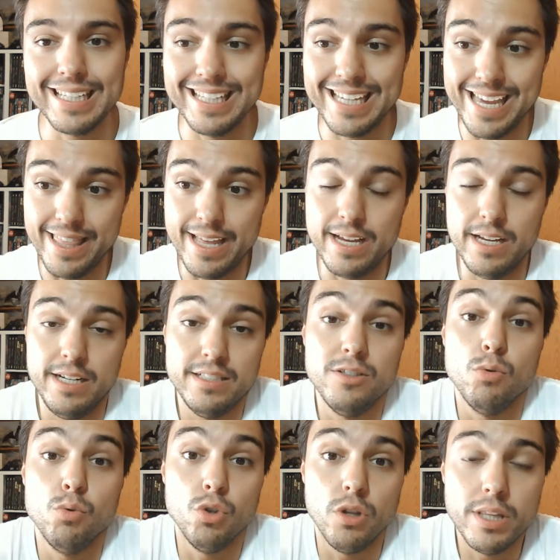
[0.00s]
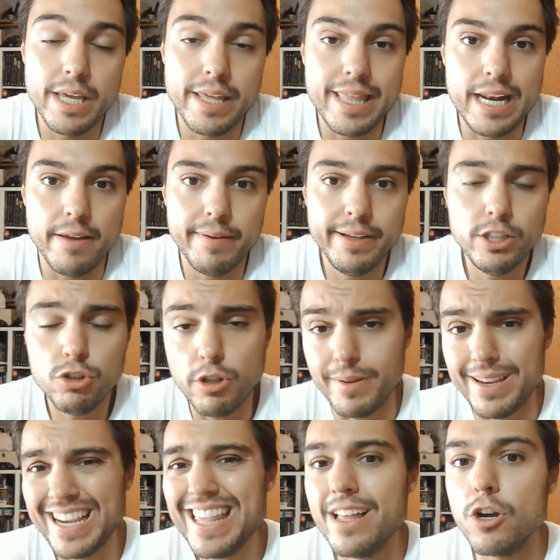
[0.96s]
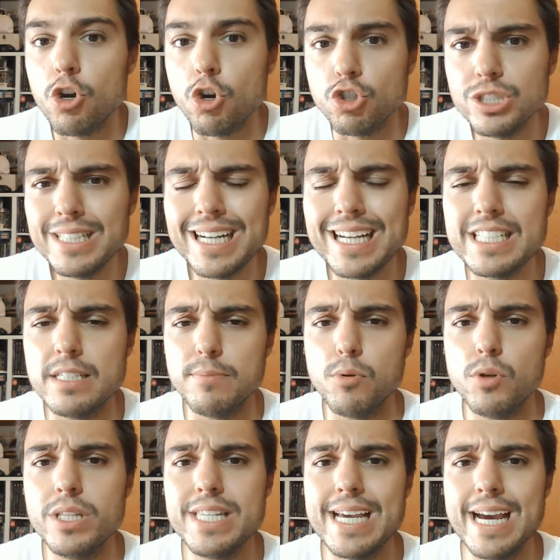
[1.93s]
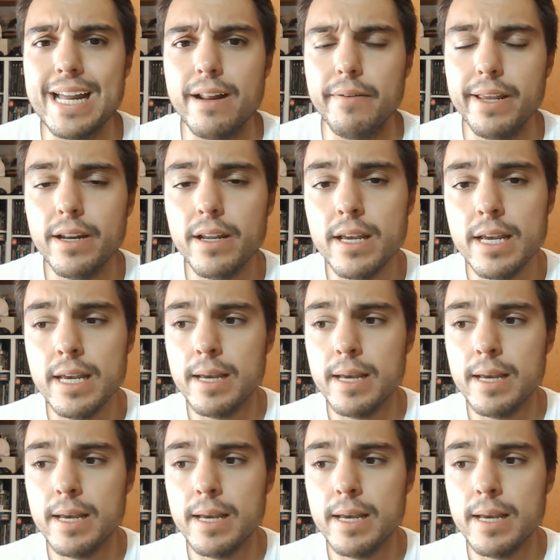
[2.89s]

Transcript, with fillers: queda el segundo día del evento y todavía quedan cositas que se pueden llegar a ver,